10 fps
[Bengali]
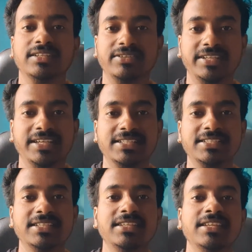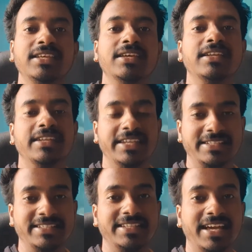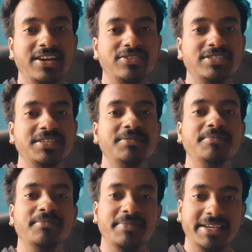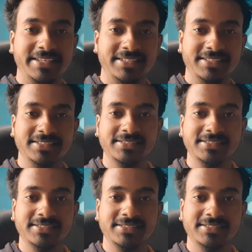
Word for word: ঠিক আছে নেক্সটে দেখা হচ্ছে বাই